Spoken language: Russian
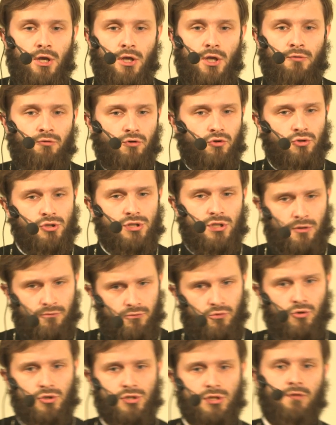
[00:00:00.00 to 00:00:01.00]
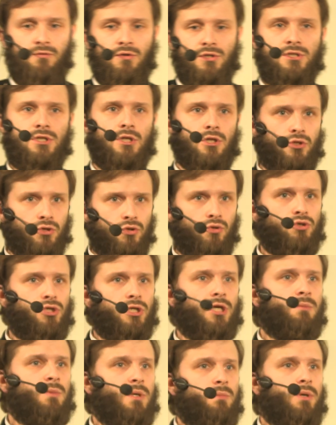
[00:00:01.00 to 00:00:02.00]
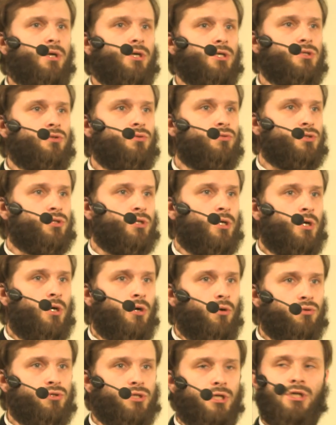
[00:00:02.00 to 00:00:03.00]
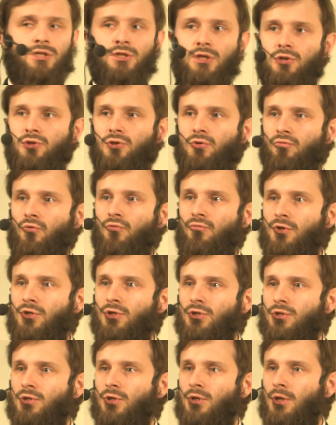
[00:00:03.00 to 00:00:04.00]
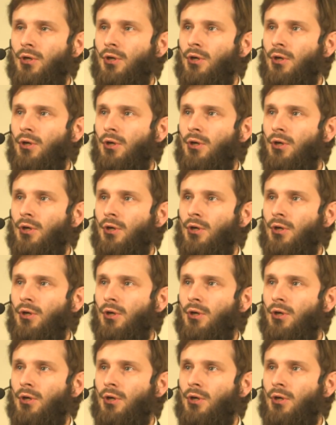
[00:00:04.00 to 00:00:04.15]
и вот он все равно остановился, сказал, кто же ко мне прикоснулся? Он захотел этого увидеть.